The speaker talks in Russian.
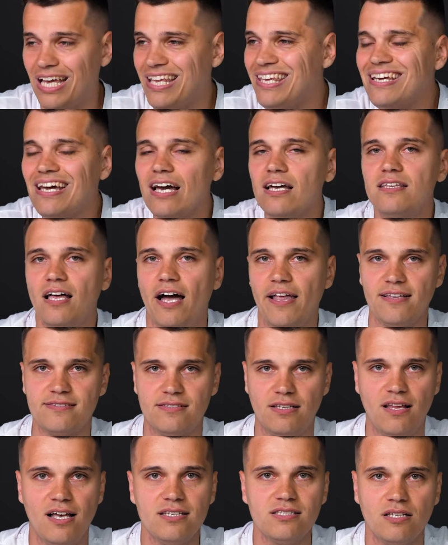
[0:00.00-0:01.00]
я никогда не
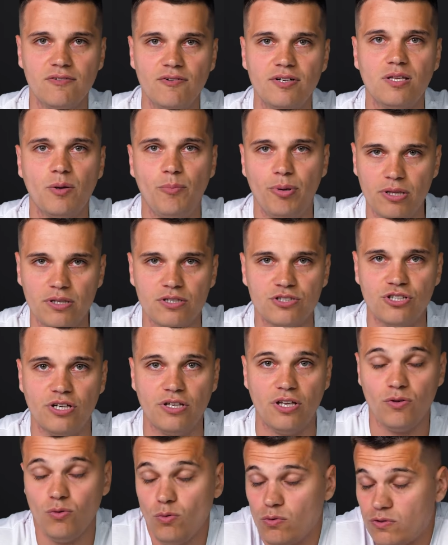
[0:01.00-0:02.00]
залазил в это
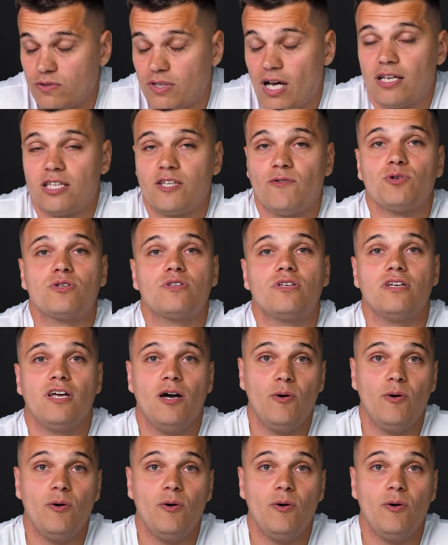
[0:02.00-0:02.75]
приложение. Ну, вот как-то вот не.